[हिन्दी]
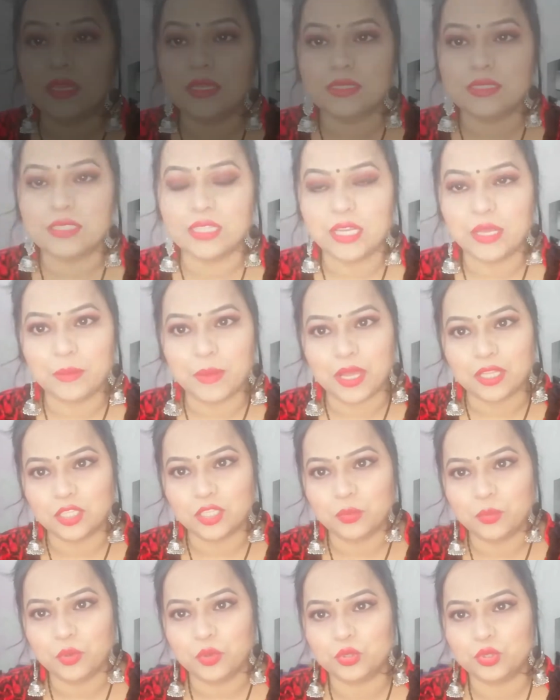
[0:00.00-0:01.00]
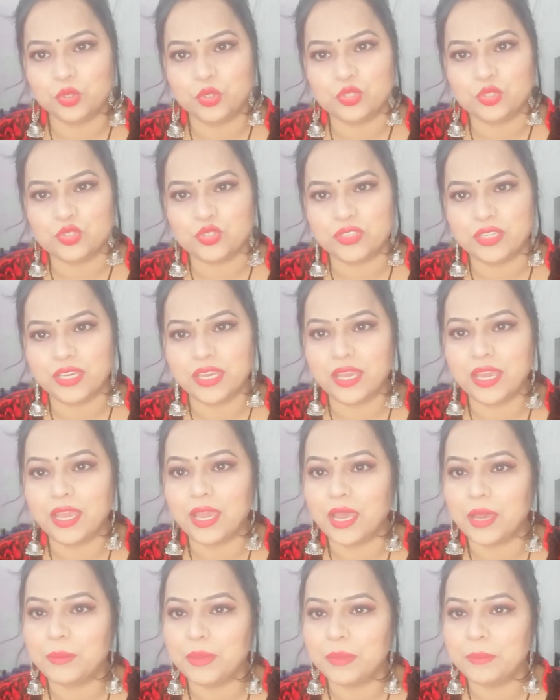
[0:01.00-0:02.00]
चलिए बातें बहुत हो चुकी हैं
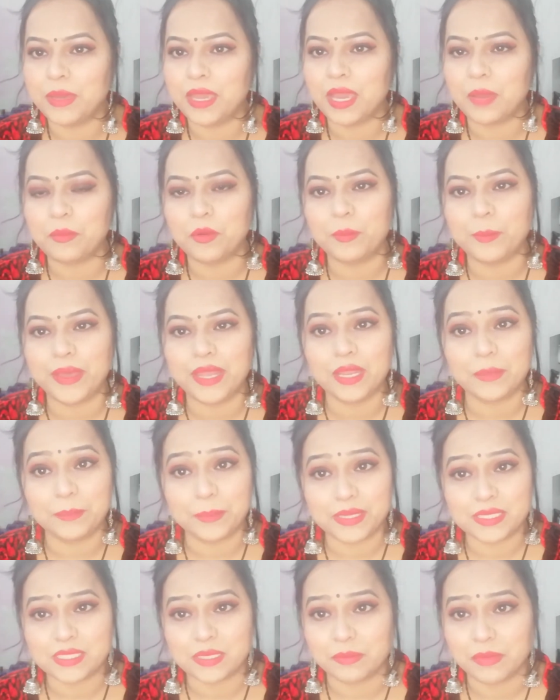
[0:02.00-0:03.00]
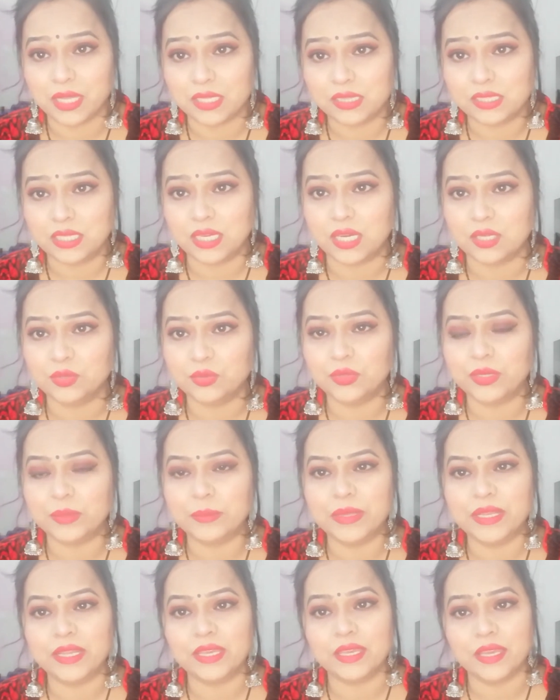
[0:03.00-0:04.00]
अभी मैं आपको पहले अपना सामान दिखा दूंगी
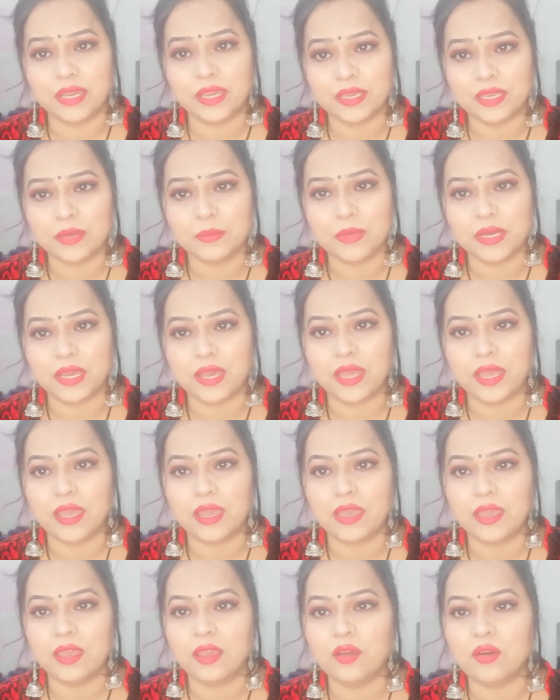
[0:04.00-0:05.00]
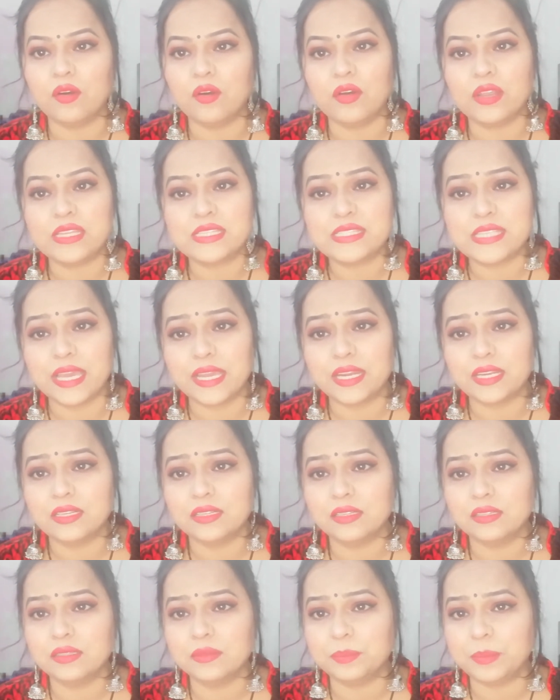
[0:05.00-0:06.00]
मैंने क्या क्या मंगाया है और एग्जैक्ट
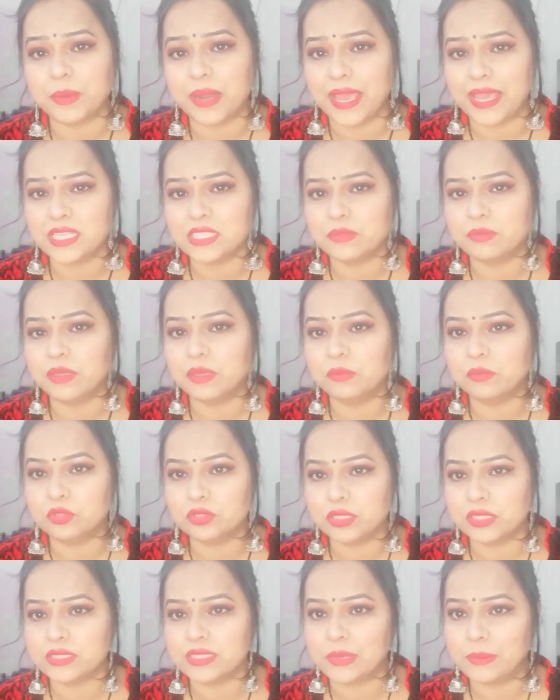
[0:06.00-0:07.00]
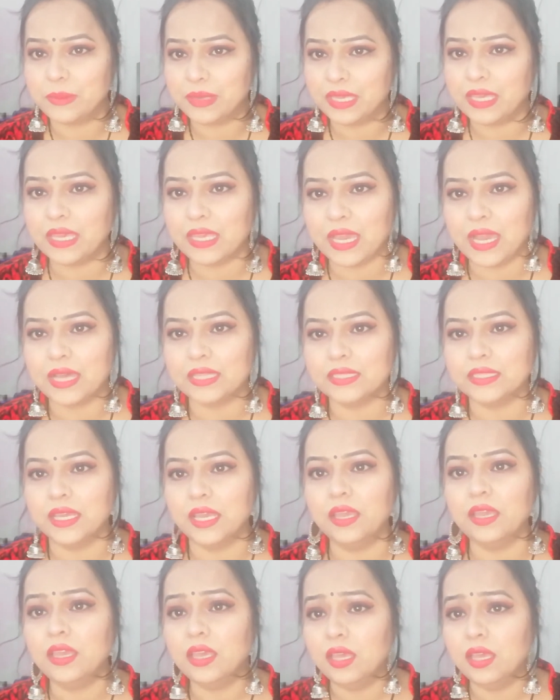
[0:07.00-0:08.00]
प्राइस भी मुझे सभी के याद
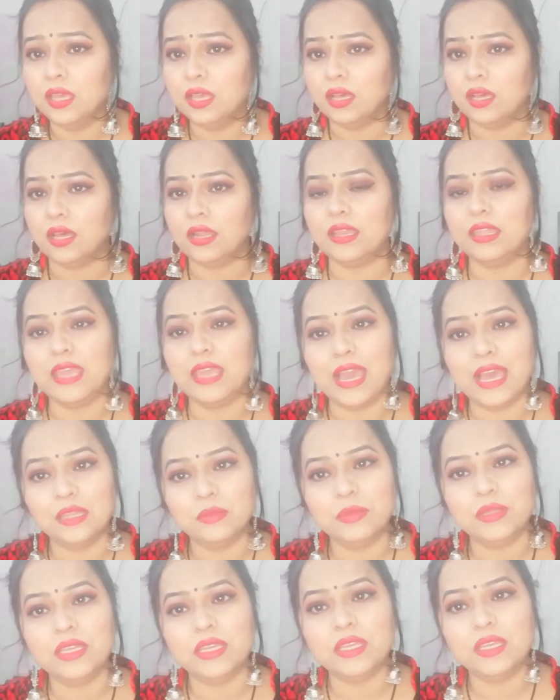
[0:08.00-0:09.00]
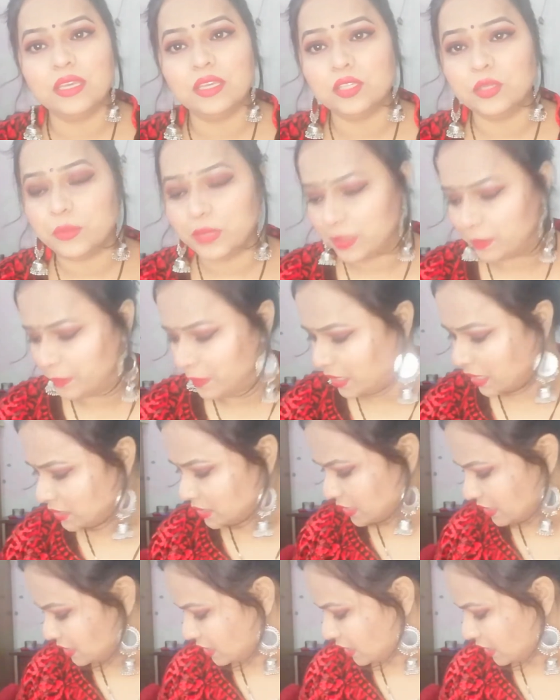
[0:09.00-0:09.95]
हैं और याद भी नहीं है तो मेरे पास इस